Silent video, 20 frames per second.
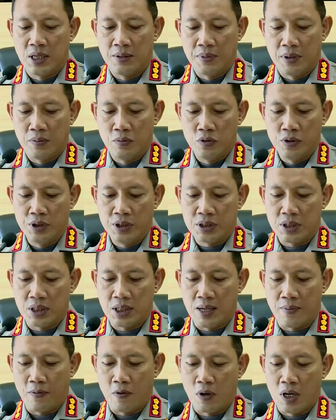yang berbunyi
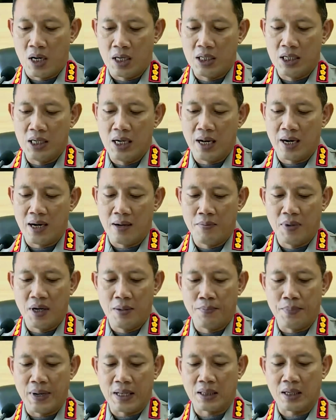setiap orang dilarang
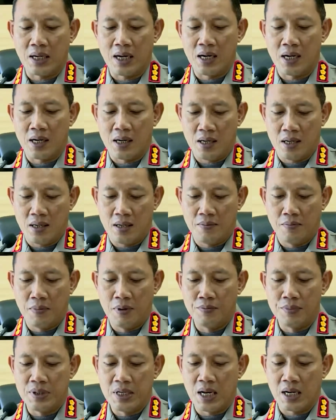menempatkan,
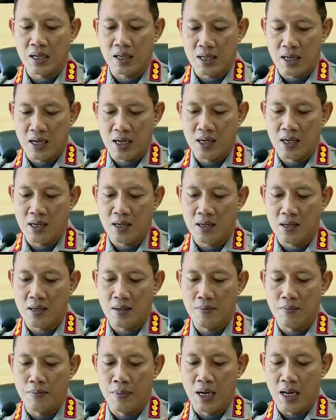membiarkan,
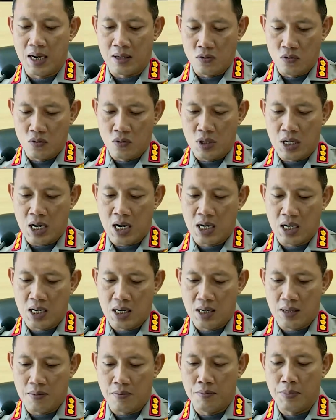melakukan,
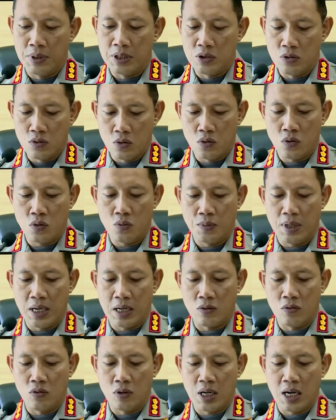menyuruh
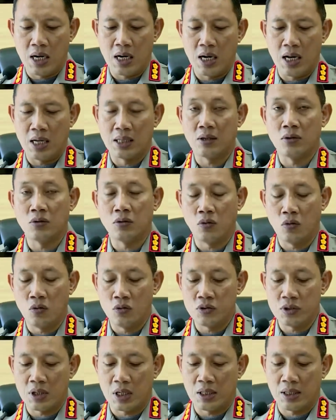melakukan atau
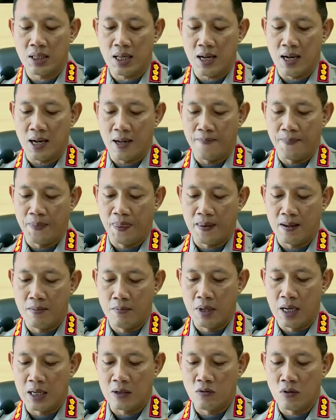turut serta
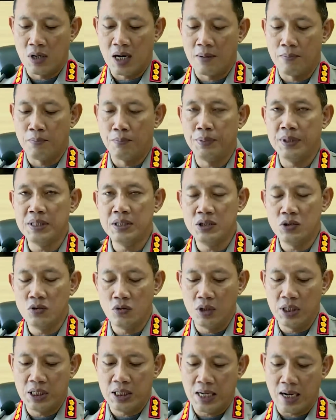melakukan
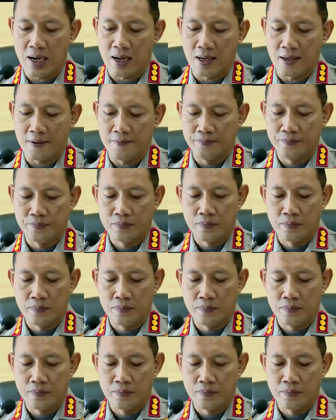penculikan